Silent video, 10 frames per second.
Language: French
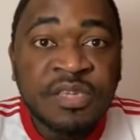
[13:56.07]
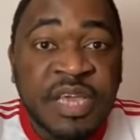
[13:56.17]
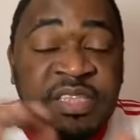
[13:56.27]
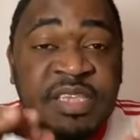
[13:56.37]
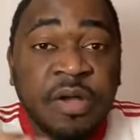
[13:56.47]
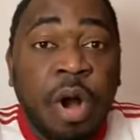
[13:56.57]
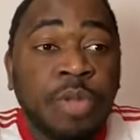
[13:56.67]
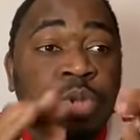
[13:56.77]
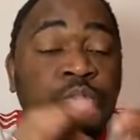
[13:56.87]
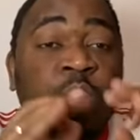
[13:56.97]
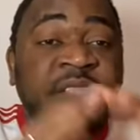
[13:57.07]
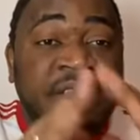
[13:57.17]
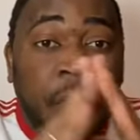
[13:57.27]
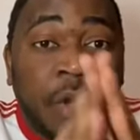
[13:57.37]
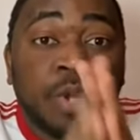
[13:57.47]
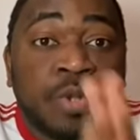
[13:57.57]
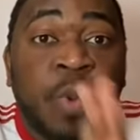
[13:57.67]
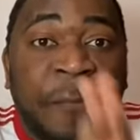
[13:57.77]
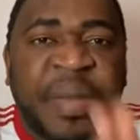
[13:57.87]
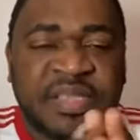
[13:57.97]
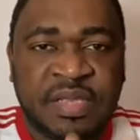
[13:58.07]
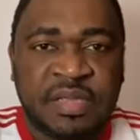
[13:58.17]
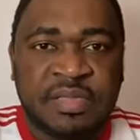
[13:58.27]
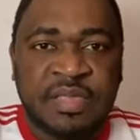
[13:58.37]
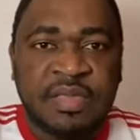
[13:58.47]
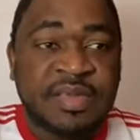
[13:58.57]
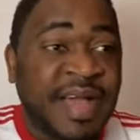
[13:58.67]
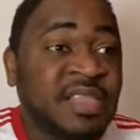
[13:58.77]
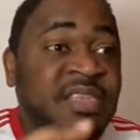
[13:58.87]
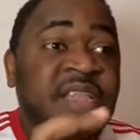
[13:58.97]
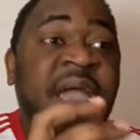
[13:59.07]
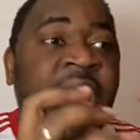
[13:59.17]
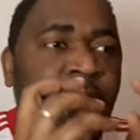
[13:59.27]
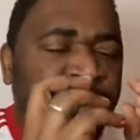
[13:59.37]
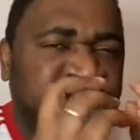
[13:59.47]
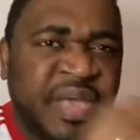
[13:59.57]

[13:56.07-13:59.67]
Je dis, on ne, doit on ne doit pas se retenir. Quand il y a un